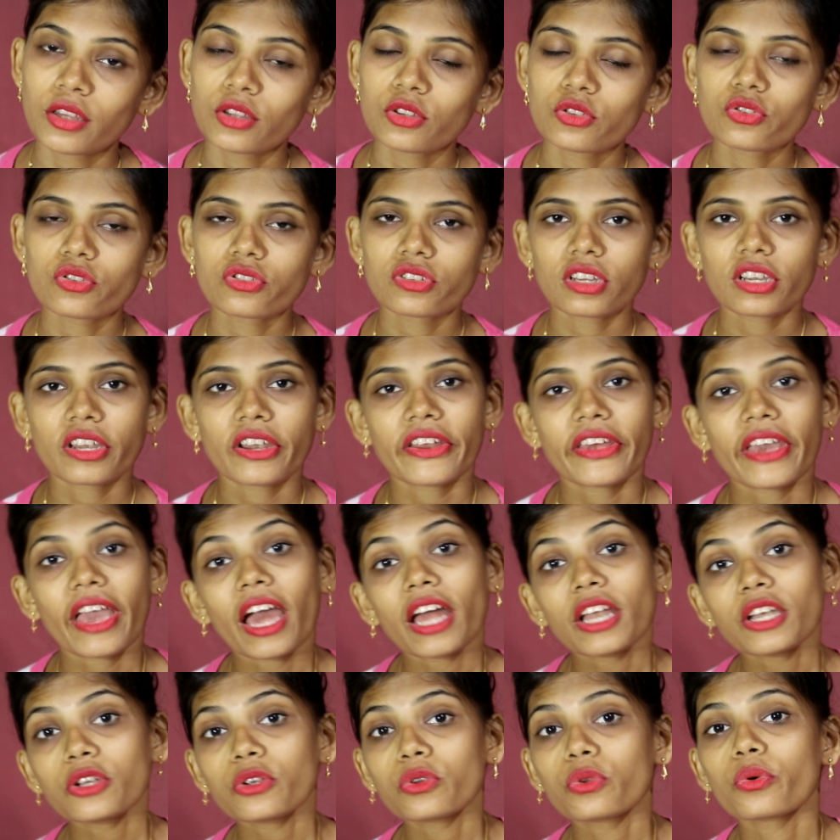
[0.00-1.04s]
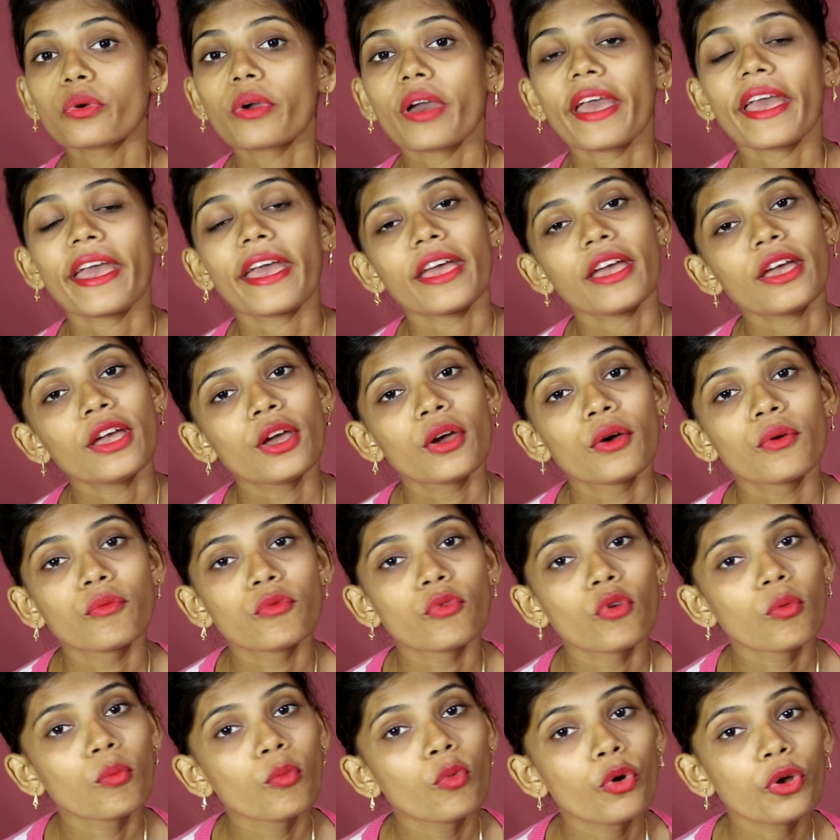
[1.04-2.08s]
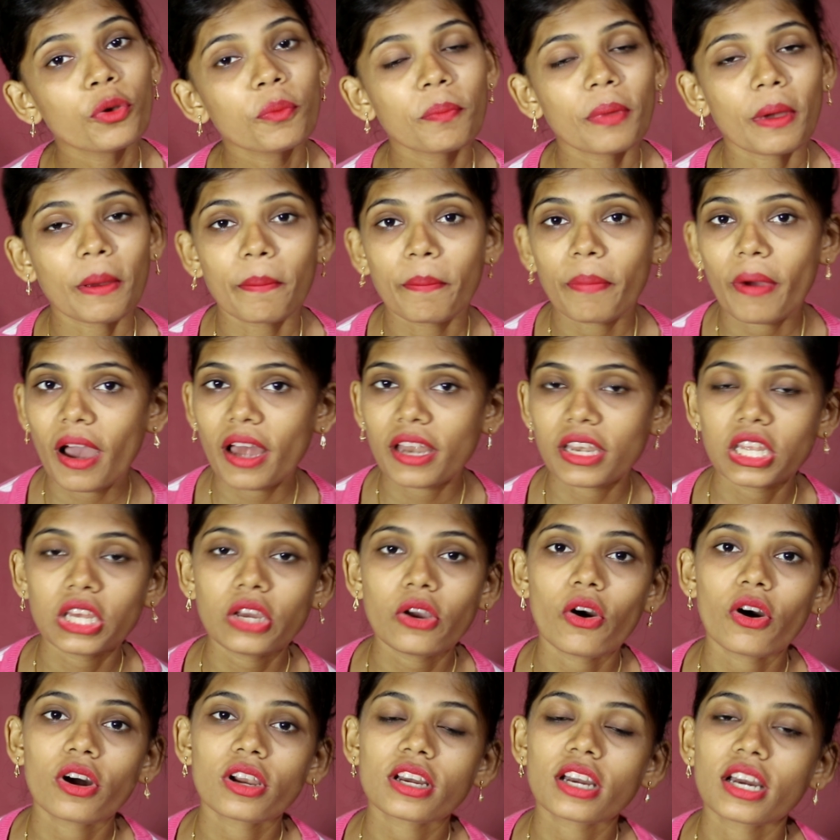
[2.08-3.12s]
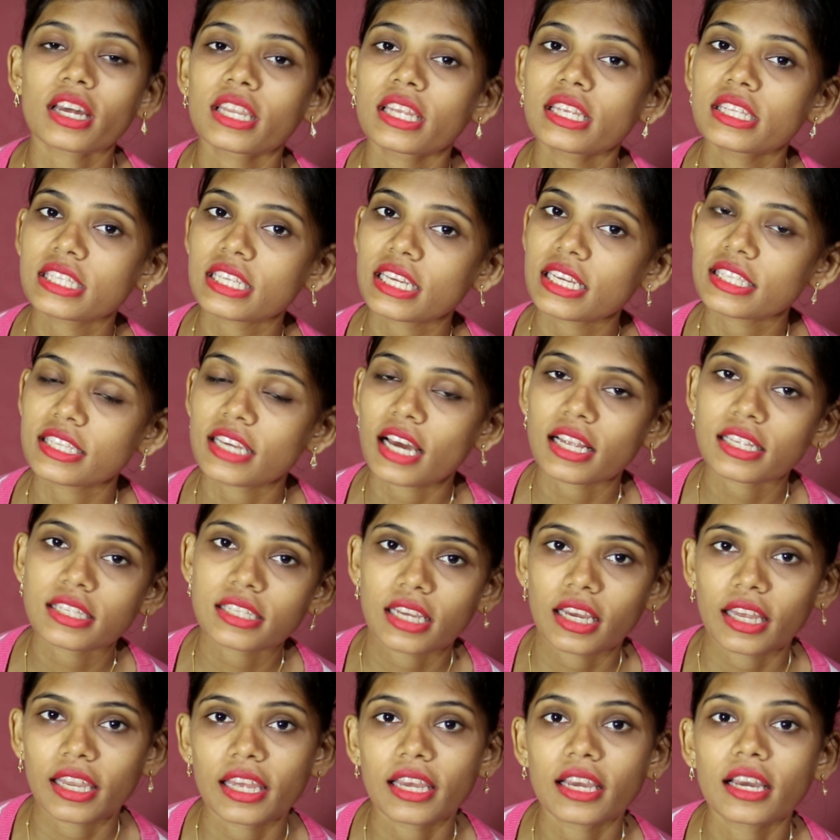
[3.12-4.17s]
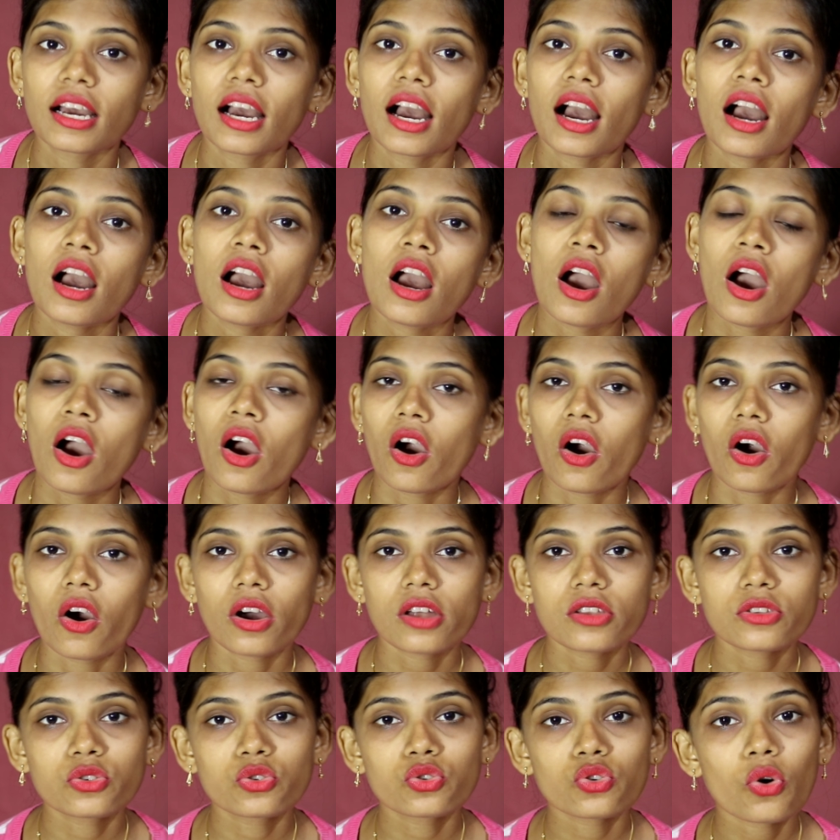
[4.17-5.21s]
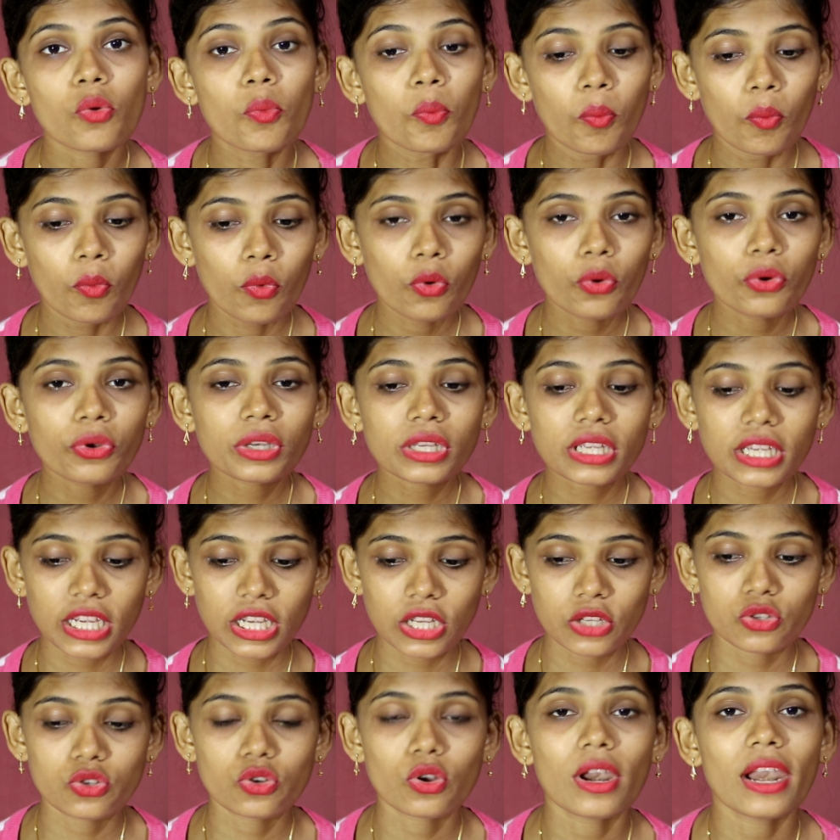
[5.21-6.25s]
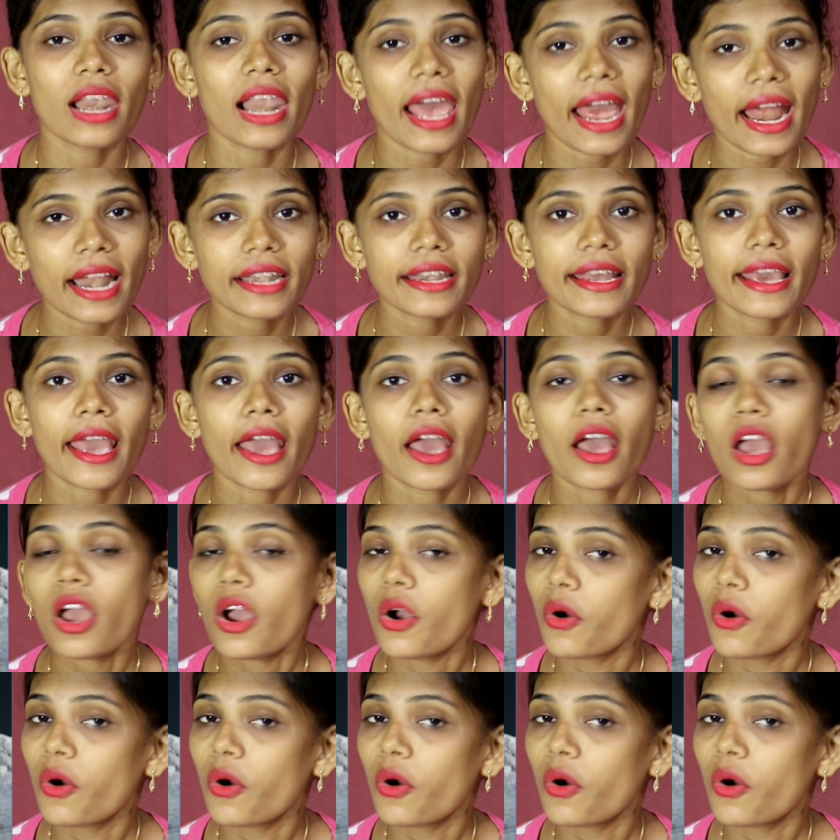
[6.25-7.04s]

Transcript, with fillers: जो चंद्रयान टू है वो मून पे पानी और खनिज की जांच करेगा और जो मून की जो लैंड है